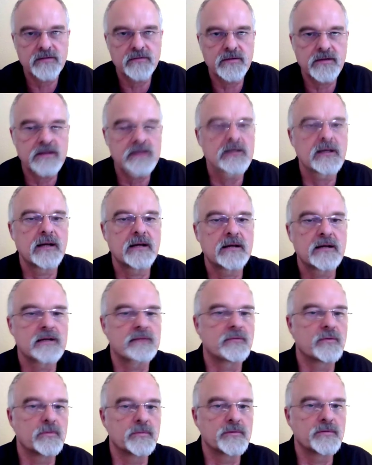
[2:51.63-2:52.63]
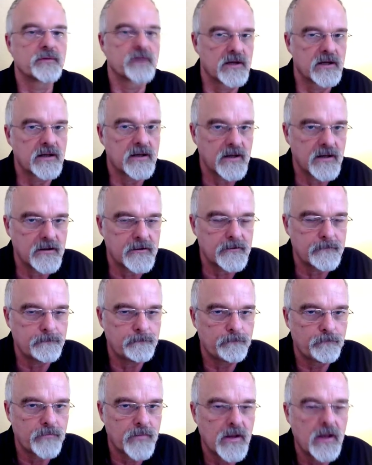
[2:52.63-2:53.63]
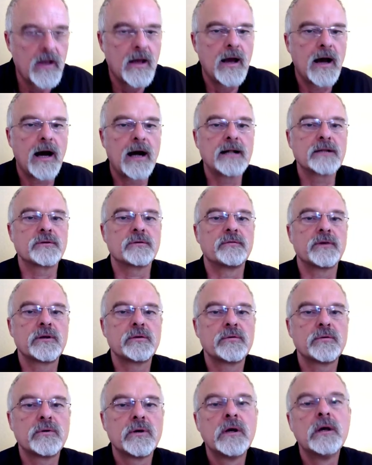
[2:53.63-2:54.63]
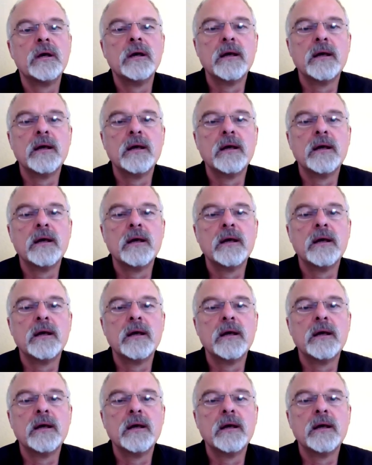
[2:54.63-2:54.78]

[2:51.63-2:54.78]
Und das ist eigentlich das, worum es wirklich geht. Also, wenn du